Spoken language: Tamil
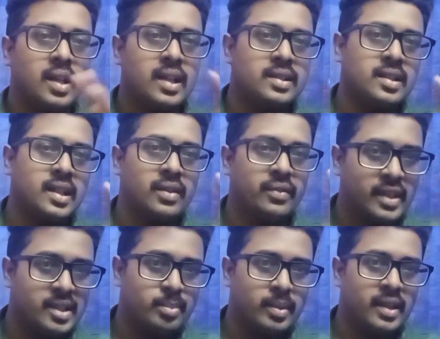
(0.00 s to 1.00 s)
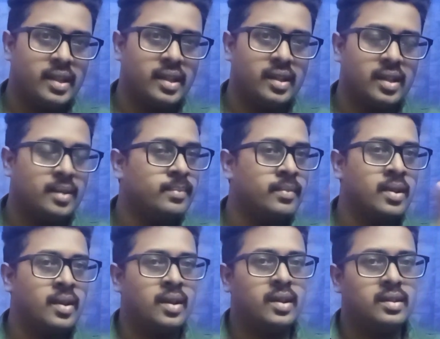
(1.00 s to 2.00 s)
காலத்தை நீங்கள் வேஸ்ட் பண்ணிட்டீங்கன்னா
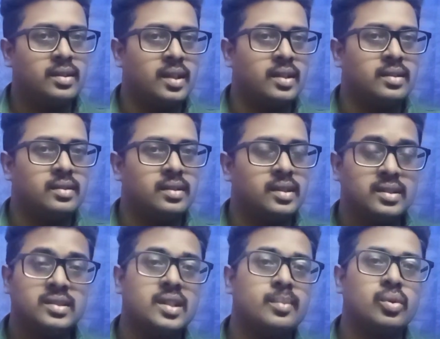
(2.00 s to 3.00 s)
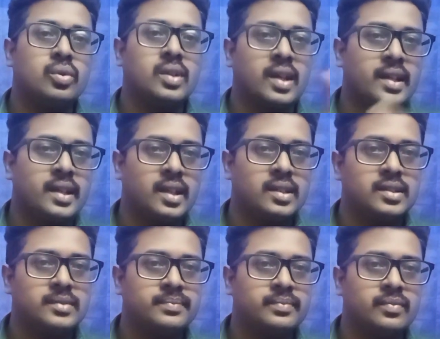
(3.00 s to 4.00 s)
தென் இது திரும்பவும் கிடைக்காது
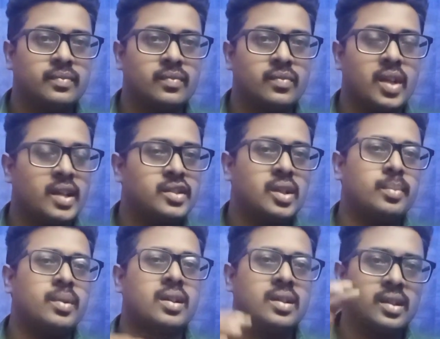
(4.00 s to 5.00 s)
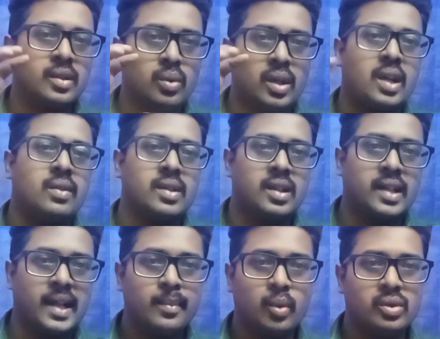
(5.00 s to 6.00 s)
என்ஜாய் பண்ணுறதுக்குன்னு ஒரு அளவான
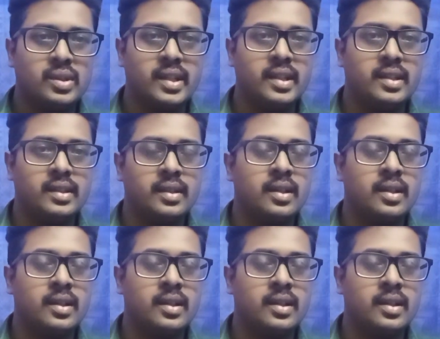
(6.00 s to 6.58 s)
டைம் ஒதுக்கிட்டு